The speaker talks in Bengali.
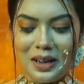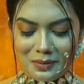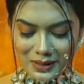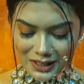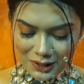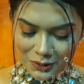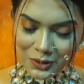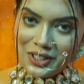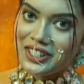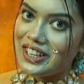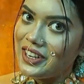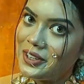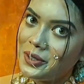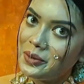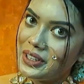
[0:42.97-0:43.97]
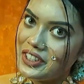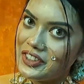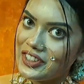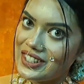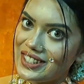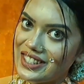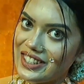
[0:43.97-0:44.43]
আমার লুকটা খুব
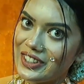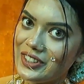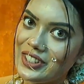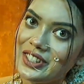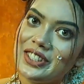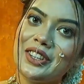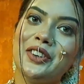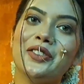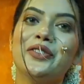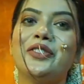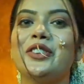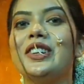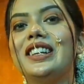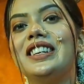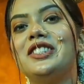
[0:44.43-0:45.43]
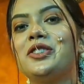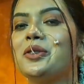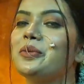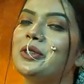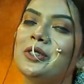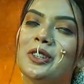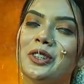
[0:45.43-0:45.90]
ইন্টারেস্টিং হয়েছে হোপফুলি
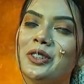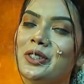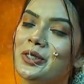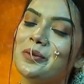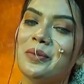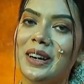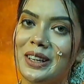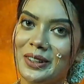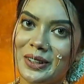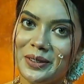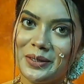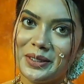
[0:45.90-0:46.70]
ছবিগুলো খুব ভালো